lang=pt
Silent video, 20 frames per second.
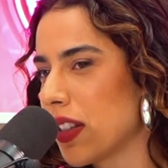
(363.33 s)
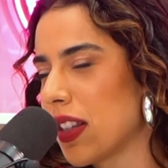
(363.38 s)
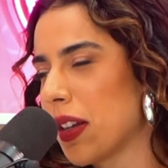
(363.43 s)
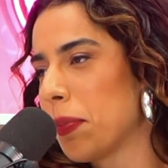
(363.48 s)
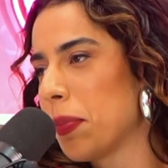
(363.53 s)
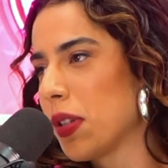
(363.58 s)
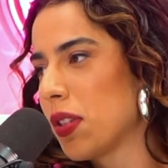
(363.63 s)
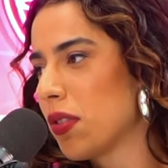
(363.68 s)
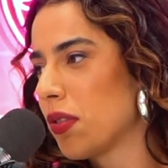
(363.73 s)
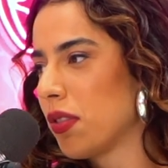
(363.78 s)
Se a
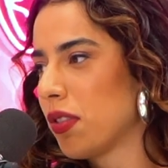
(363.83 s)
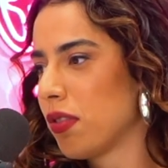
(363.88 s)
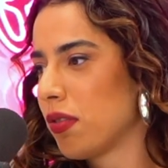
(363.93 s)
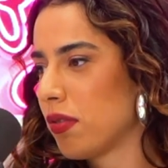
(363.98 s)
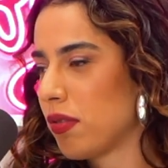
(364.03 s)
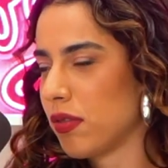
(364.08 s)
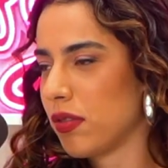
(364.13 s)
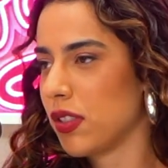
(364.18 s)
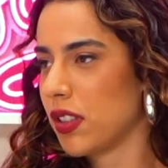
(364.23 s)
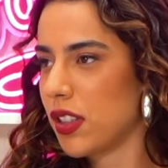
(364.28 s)
pessoa
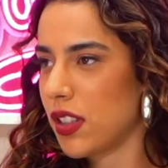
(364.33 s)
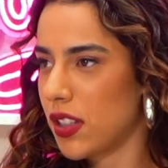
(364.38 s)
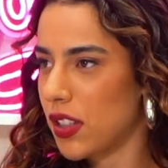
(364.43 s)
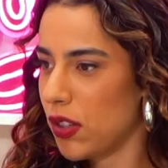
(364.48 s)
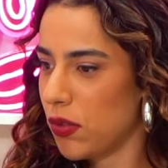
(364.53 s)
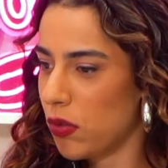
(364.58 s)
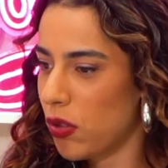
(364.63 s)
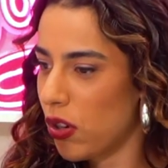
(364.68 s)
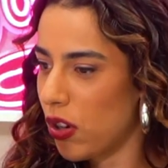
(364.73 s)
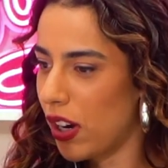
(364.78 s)
não se
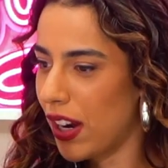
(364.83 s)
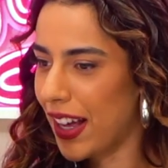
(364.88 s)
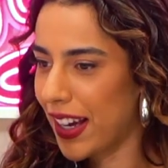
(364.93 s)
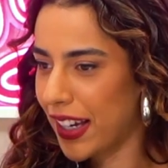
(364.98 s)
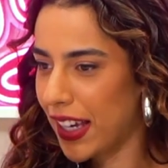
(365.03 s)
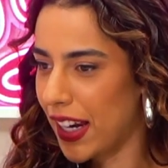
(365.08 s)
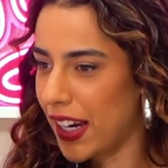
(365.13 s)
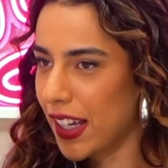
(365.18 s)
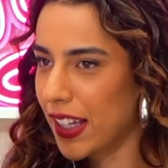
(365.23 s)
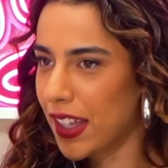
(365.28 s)
não rolar
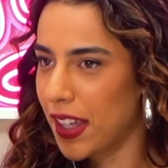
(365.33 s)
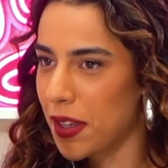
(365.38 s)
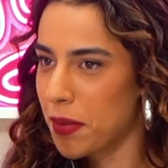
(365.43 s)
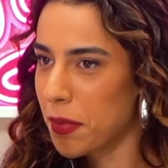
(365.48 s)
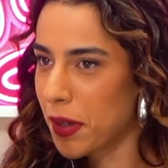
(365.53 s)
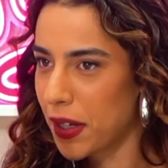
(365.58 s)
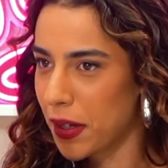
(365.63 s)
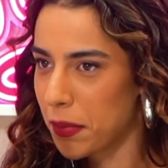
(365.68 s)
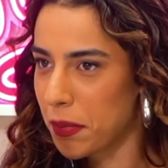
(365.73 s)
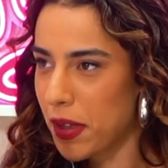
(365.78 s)
aquela
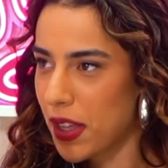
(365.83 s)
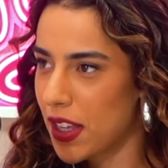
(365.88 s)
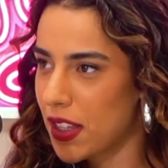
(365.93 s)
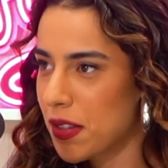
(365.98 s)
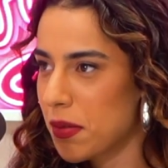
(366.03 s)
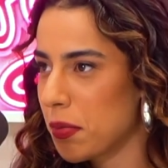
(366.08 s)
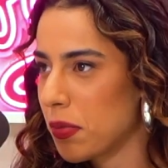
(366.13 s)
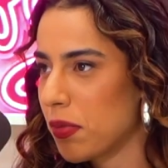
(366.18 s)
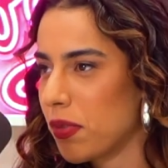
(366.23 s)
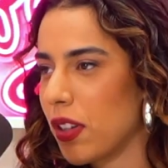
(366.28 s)
química
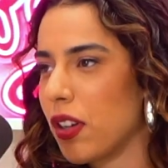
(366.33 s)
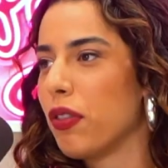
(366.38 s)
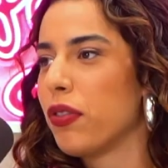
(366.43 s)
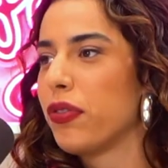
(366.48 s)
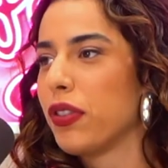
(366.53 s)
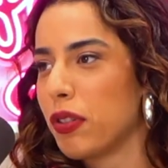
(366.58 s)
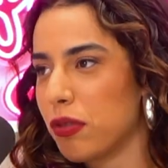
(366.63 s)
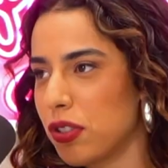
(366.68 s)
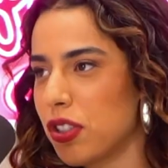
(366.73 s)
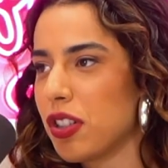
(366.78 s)
mesmo, eu
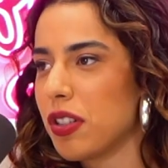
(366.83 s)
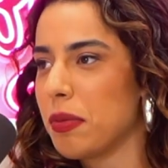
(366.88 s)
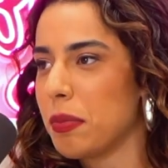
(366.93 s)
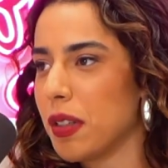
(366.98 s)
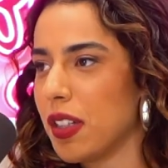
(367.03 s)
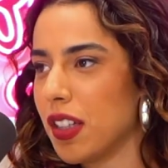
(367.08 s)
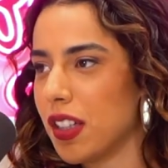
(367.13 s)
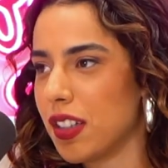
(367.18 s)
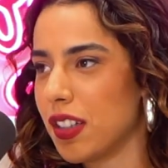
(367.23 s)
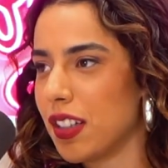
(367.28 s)
fico
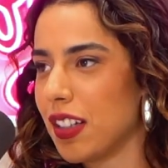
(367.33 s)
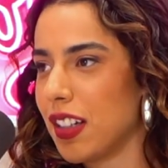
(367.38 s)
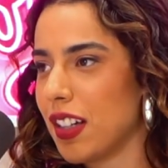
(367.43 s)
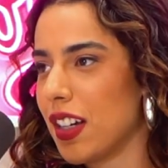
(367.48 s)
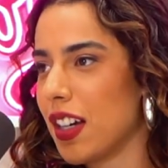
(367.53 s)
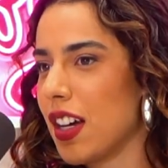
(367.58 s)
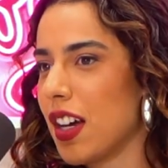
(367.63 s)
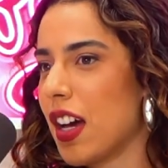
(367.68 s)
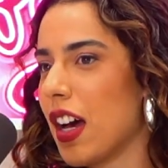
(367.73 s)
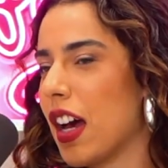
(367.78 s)
tímida.
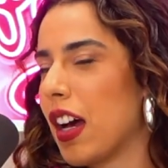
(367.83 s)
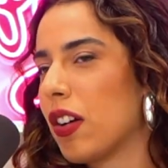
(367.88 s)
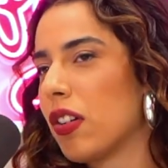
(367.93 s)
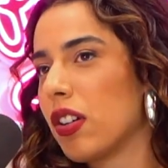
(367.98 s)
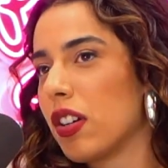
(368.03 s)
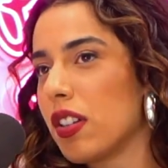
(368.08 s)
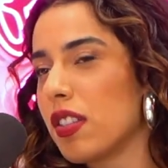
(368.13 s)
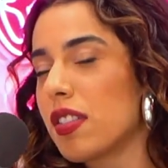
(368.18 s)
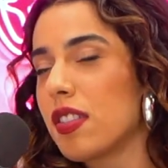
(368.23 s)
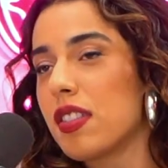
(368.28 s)
Uhum.
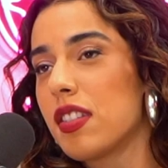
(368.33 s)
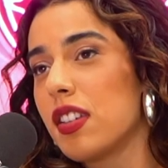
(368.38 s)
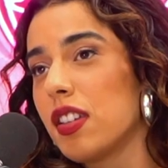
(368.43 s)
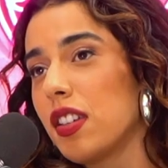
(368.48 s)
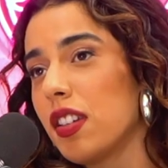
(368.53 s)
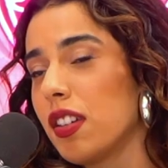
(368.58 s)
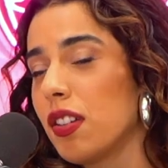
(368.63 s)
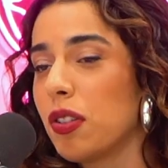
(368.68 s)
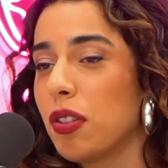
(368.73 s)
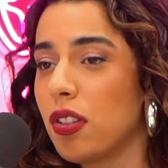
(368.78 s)
Agora,
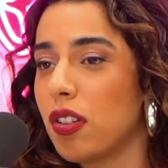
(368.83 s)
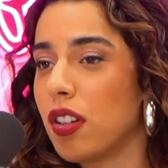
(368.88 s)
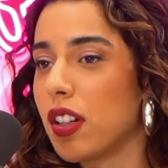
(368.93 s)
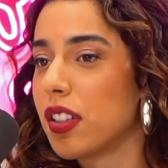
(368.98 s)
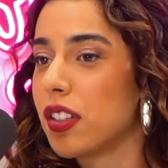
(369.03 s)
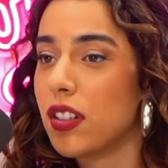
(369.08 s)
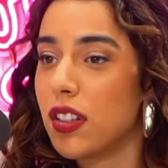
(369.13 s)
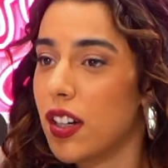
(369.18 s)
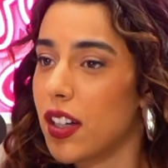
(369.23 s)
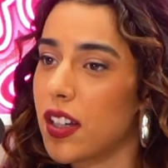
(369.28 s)
se rolou
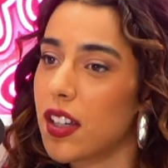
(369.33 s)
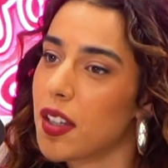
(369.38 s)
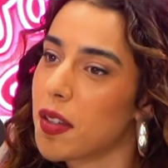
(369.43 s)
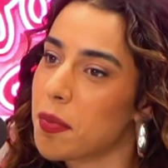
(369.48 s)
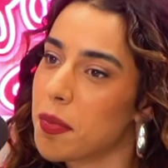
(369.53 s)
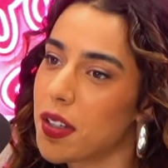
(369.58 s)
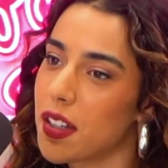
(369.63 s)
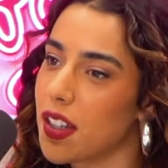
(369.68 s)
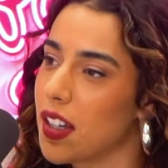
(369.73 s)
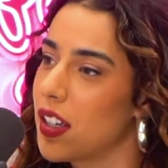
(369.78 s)
a
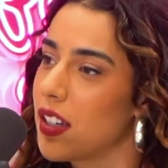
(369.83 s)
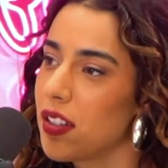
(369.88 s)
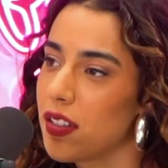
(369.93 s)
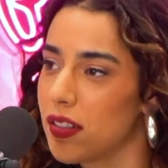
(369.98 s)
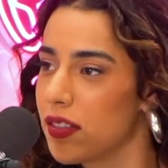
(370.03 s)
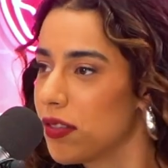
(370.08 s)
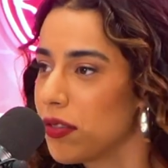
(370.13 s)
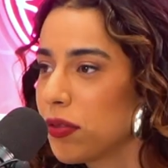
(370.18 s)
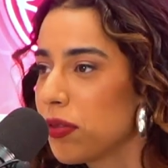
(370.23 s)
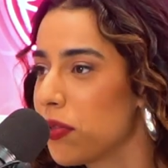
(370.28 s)
química, aí
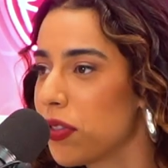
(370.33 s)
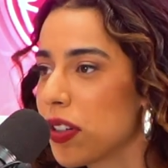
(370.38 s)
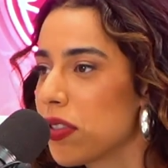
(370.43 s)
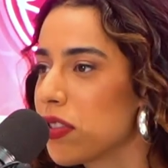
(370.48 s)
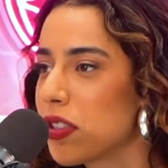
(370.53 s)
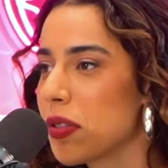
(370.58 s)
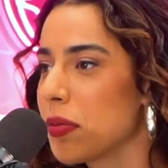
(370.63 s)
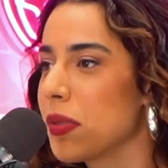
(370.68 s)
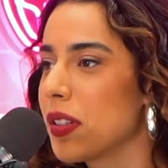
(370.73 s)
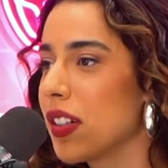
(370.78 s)
eu não fico
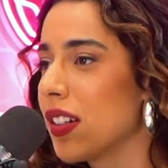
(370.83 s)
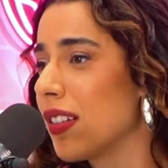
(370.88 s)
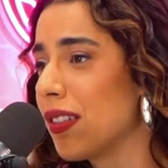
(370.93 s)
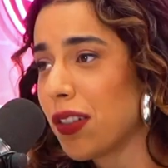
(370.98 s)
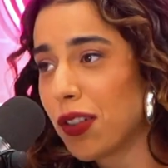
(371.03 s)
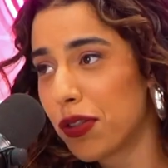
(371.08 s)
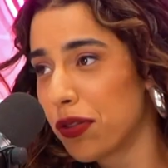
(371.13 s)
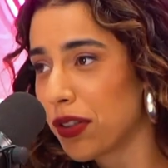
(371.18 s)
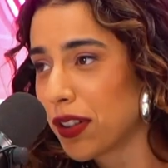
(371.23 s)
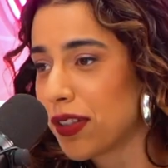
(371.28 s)
tímida, não.
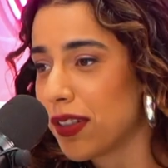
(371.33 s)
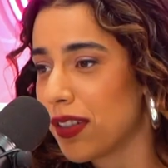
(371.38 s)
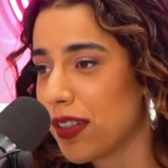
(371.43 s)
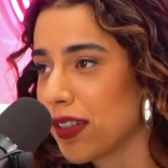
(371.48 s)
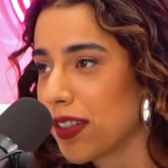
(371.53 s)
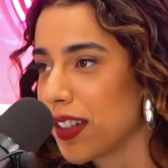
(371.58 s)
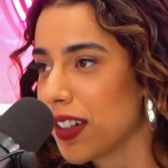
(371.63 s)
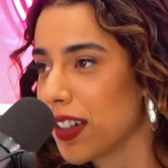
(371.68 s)
Eu aí fico é louca. é